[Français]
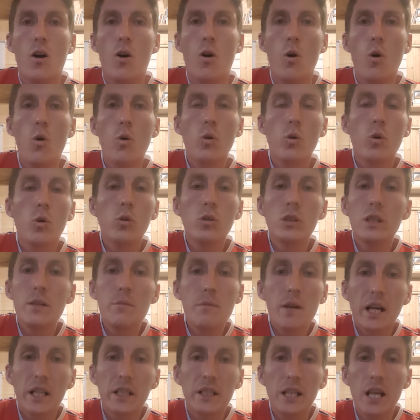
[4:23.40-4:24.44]
en gros
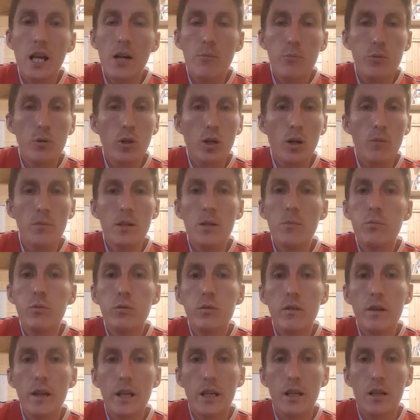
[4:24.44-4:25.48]
démerder un peu comme il
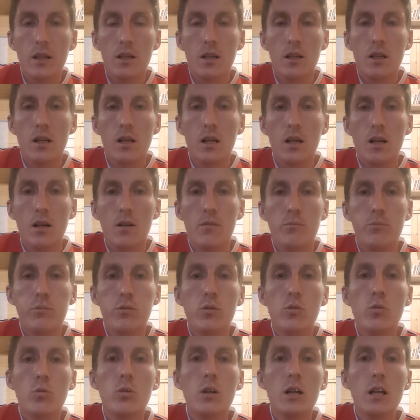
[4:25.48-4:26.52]
pouvait.
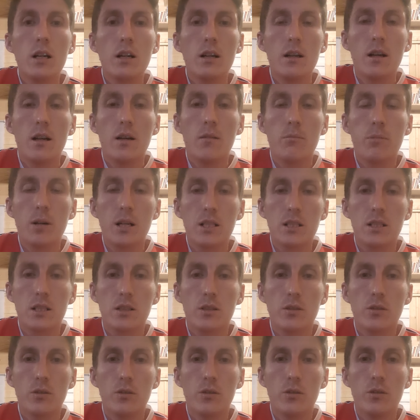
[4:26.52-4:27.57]
Pourquoi Parce
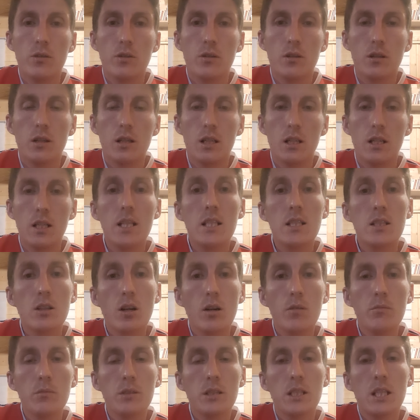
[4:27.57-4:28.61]
que les
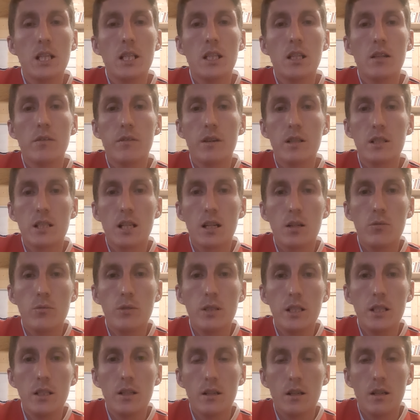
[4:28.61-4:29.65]
hommes qui étaient face à
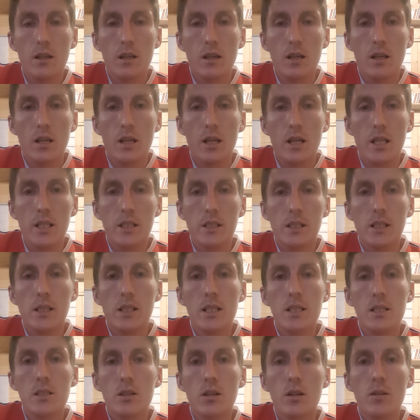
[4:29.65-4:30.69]
lui étaient
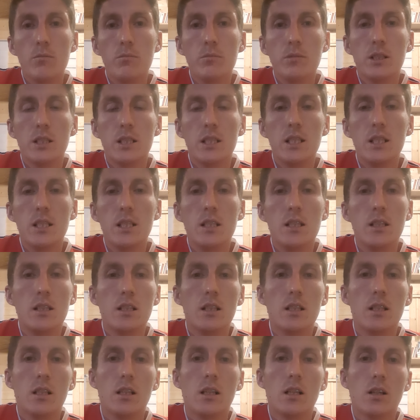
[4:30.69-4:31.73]
des hommes qui,
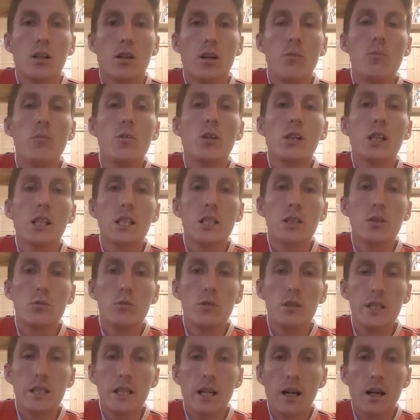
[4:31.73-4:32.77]
comme le Christ nous
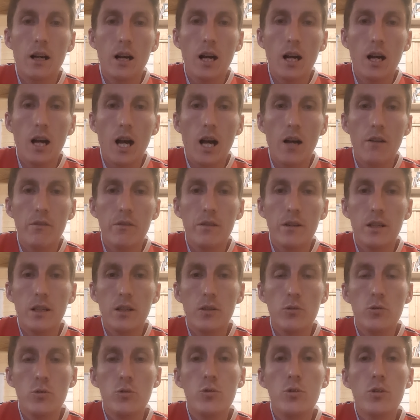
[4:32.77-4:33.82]
le dira, avaient
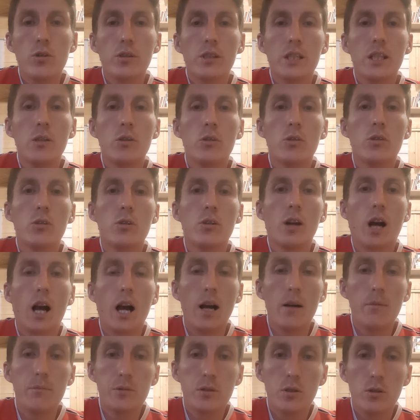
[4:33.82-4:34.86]
une dureté de cœur
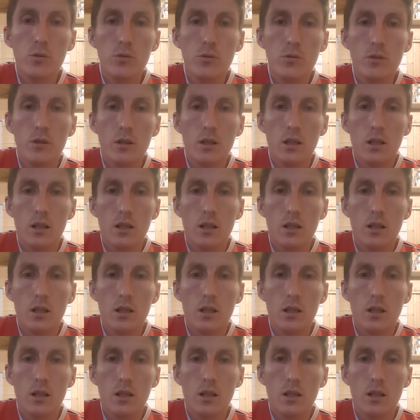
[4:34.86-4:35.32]
absolue.